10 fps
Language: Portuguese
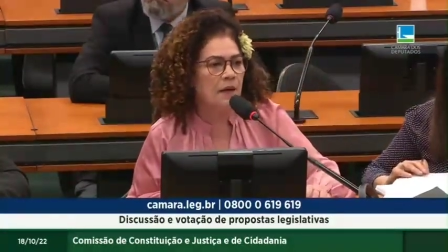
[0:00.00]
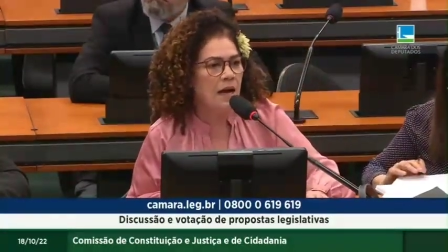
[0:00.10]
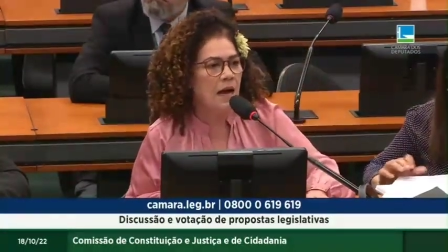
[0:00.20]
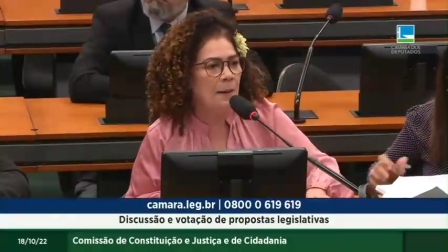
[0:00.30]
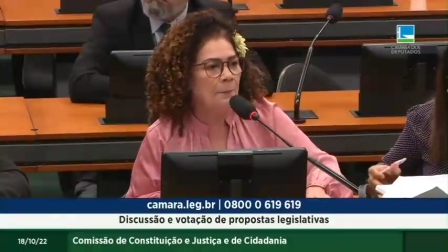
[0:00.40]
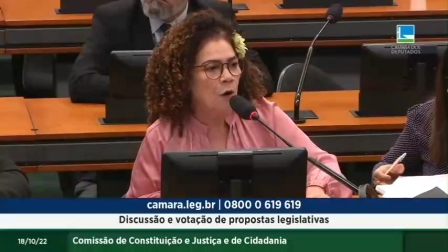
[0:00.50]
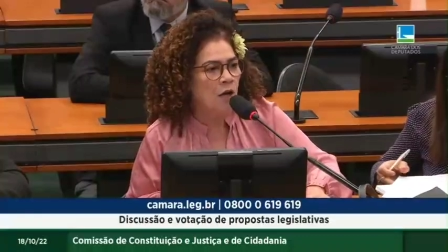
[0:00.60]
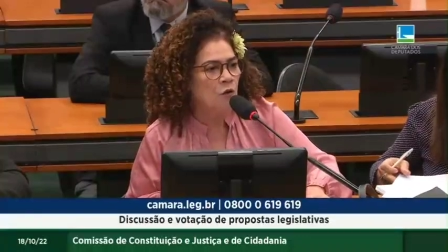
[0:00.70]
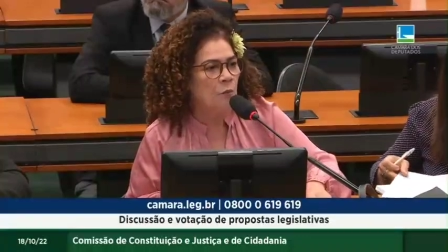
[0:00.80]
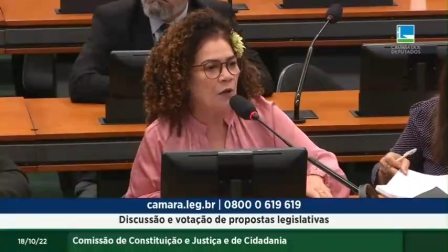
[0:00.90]
a,
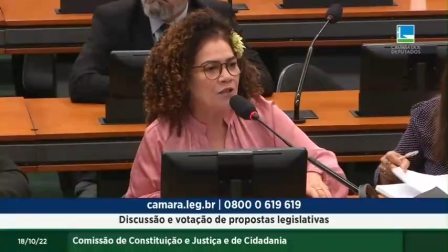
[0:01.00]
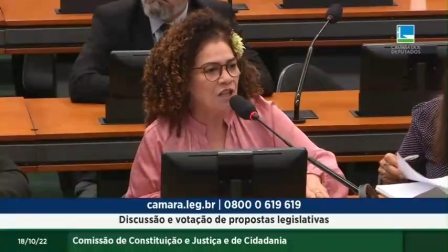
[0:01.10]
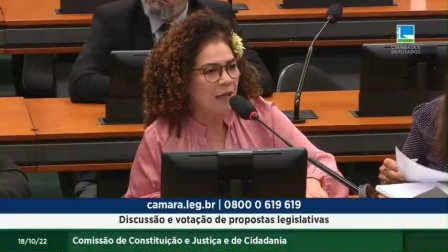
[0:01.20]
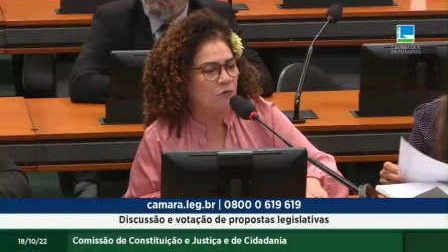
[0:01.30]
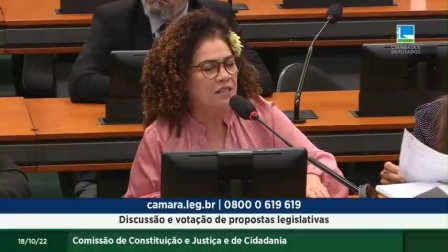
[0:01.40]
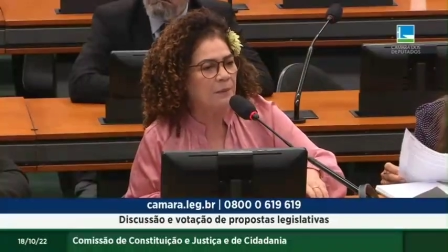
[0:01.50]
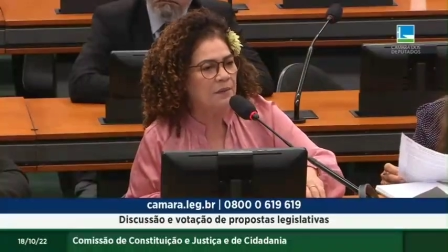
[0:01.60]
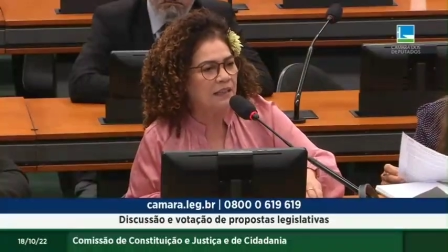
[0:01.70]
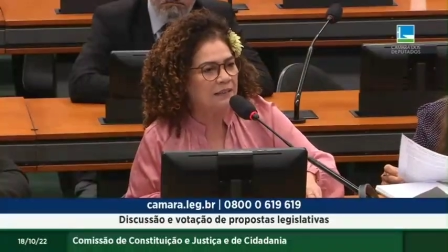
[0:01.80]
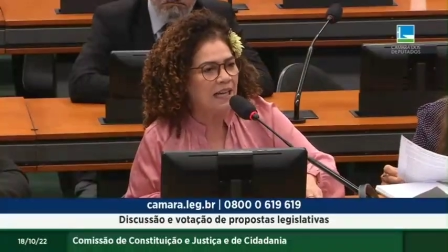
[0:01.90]
apoiam projetos
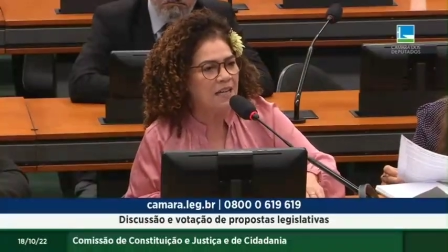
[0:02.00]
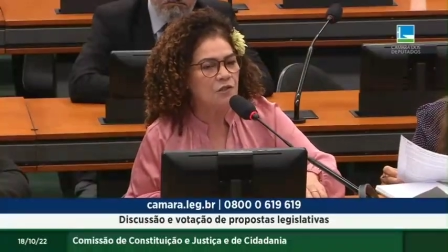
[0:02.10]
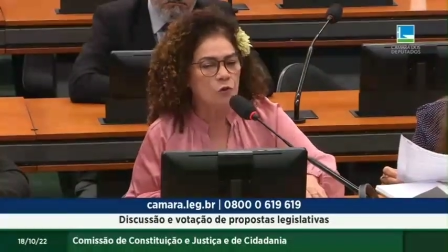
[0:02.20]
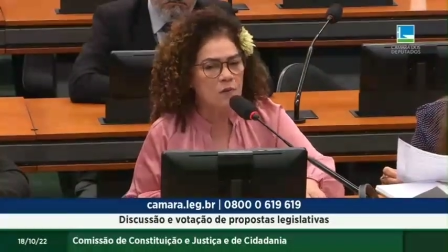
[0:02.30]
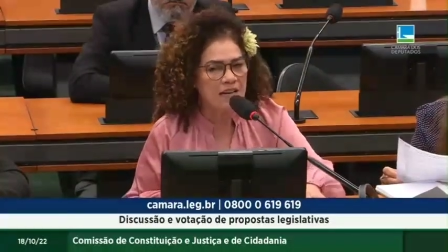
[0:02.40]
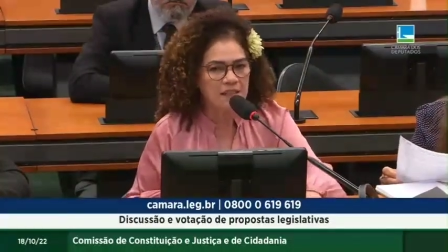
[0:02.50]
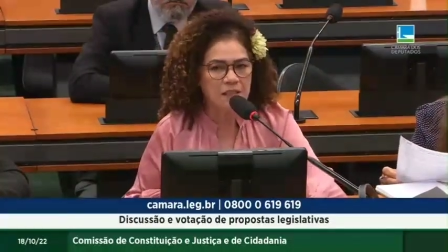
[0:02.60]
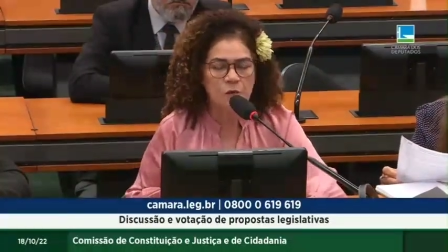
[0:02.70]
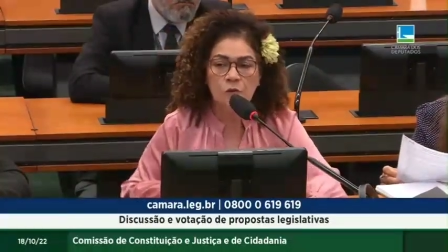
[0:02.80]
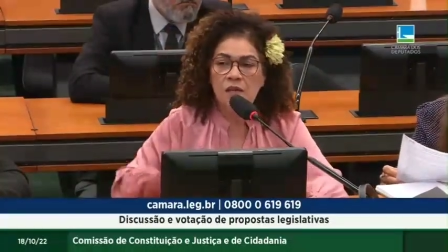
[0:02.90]
ambientais no
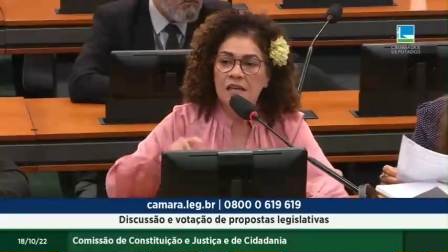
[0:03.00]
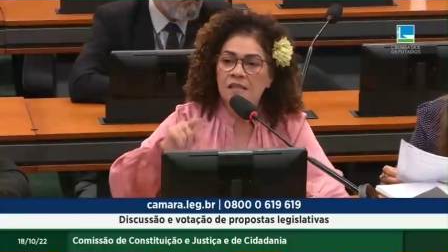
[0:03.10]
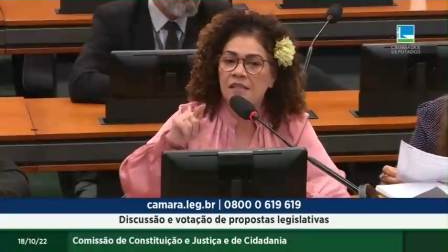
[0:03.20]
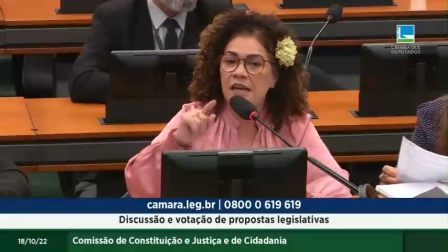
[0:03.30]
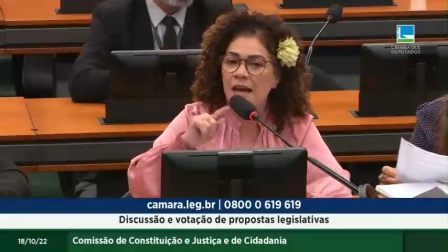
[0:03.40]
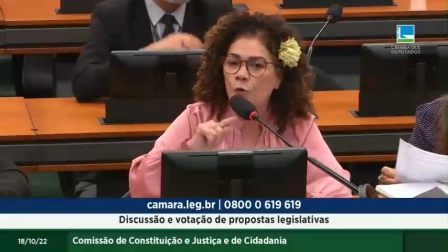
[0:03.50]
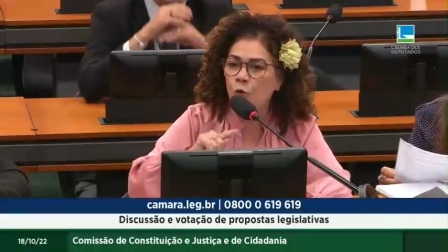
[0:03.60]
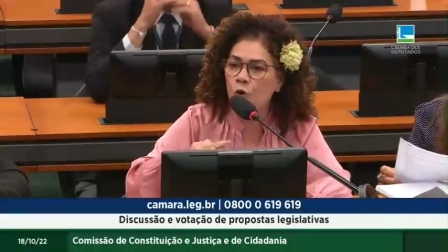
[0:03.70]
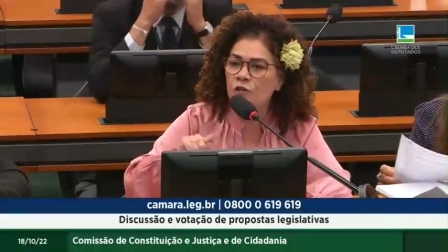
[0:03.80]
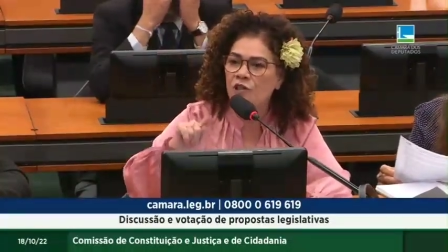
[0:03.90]
Brasil se
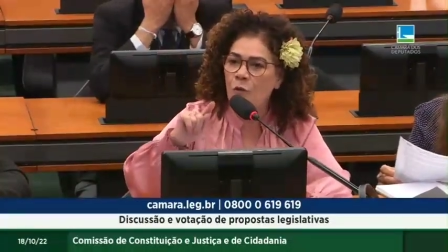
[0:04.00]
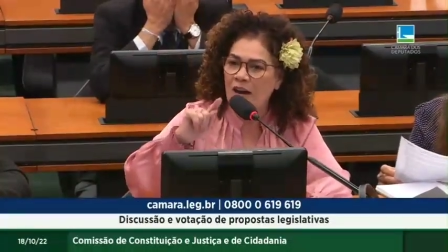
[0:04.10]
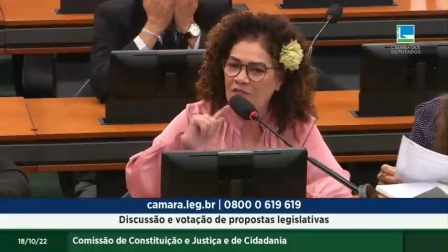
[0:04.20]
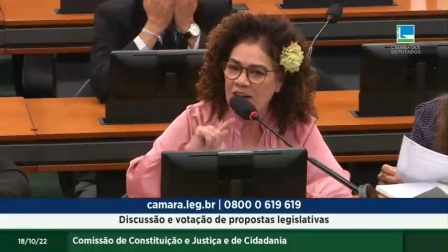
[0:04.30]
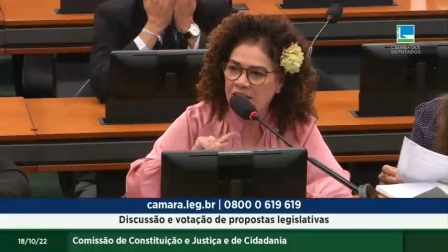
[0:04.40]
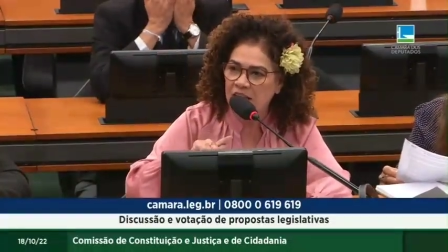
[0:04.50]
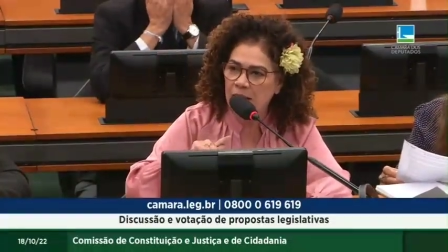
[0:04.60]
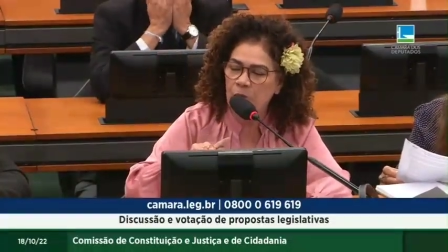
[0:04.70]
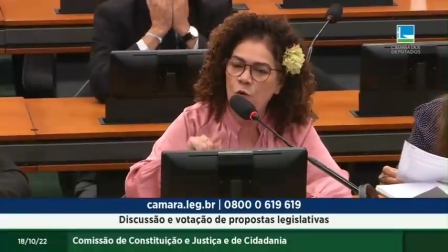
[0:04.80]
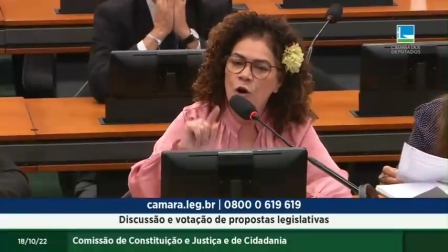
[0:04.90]
recusam a
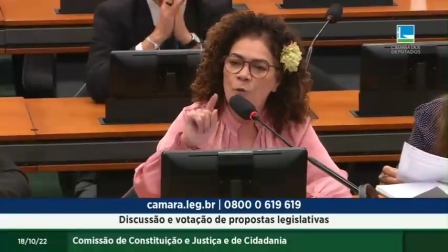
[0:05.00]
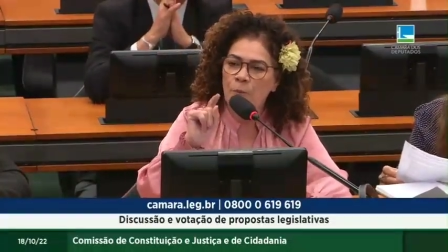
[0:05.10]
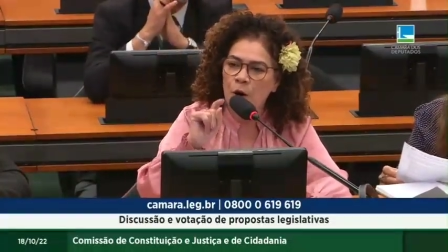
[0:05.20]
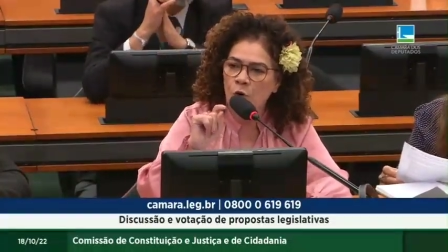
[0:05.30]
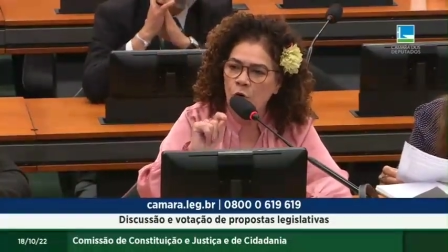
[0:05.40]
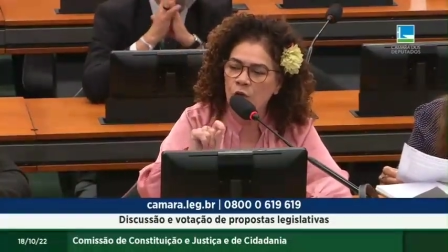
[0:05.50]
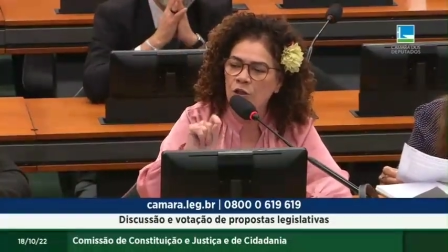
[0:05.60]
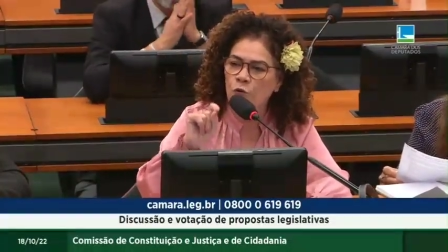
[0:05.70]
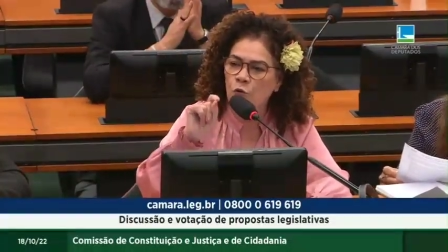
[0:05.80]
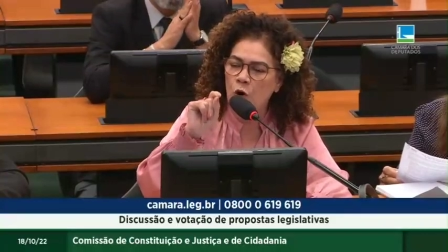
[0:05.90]
fazê-lo por
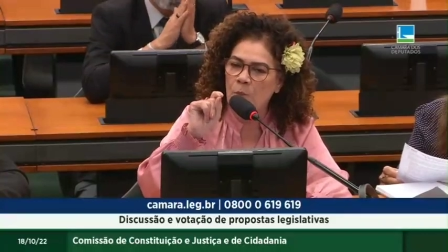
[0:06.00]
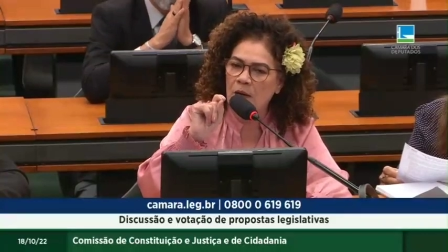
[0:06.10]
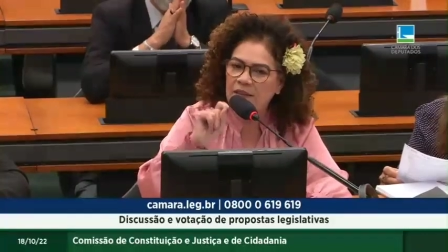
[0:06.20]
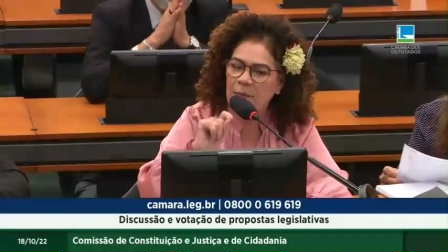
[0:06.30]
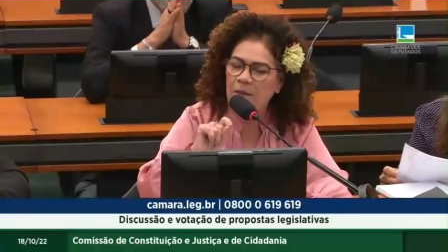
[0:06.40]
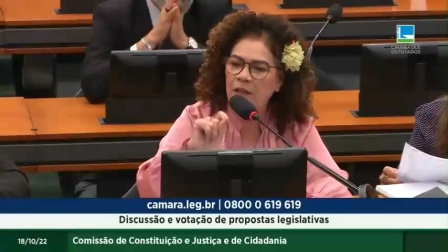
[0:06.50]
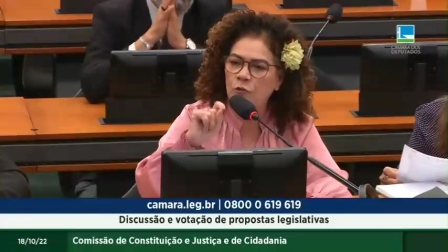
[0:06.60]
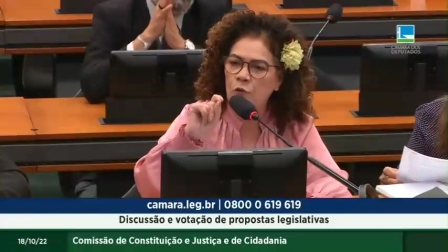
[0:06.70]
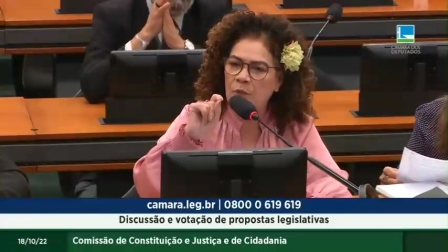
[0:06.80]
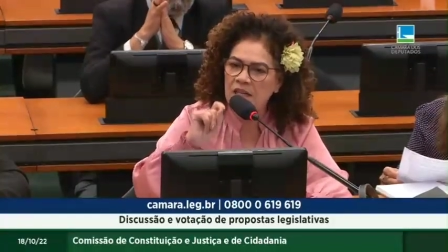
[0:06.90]
conta do
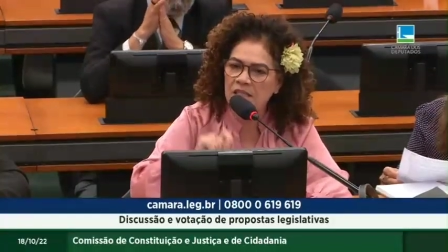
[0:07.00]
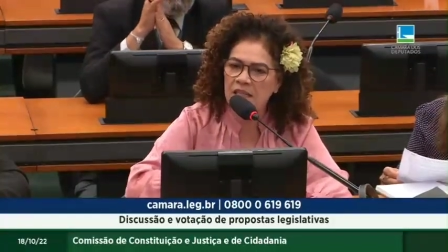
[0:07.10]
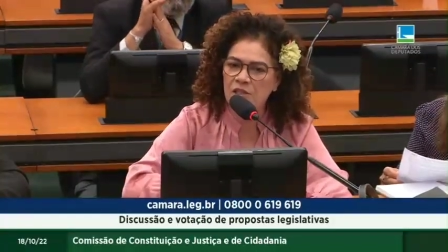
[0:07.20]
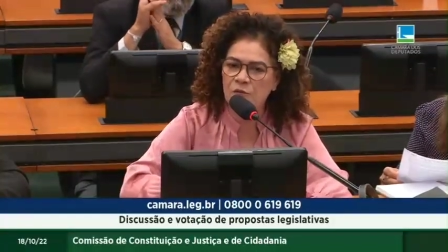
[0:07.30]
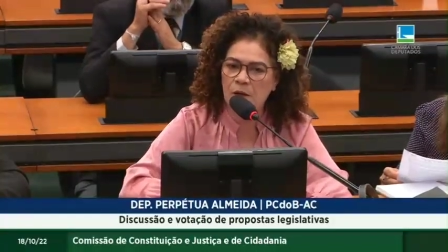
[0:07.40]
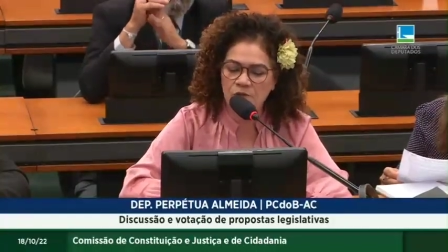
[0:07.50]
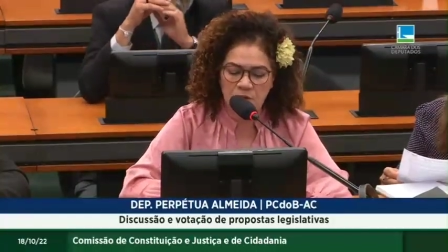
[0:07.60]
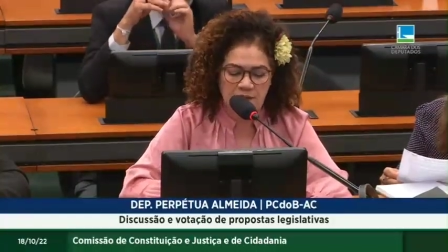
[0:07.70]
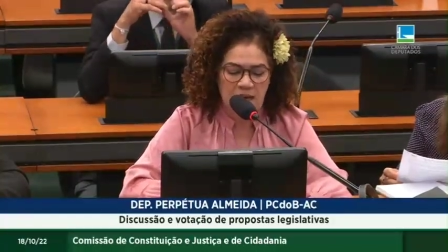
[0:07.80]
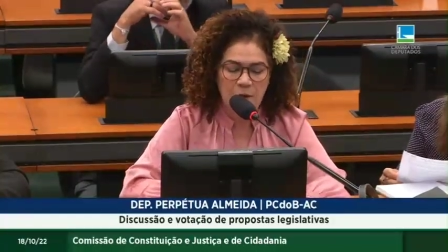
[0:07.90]
comportamento do presidente
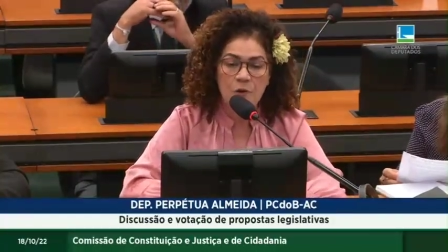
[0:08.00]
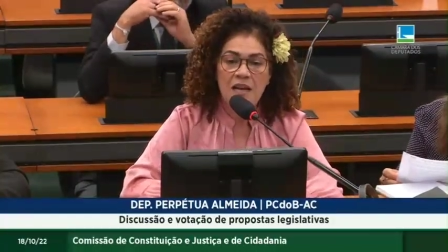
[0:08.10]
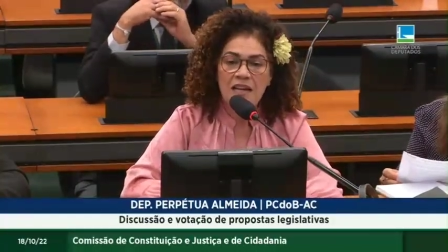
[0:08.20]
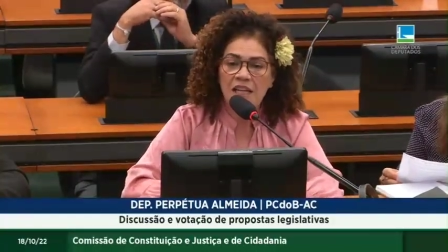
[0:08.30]
Bolsonaro,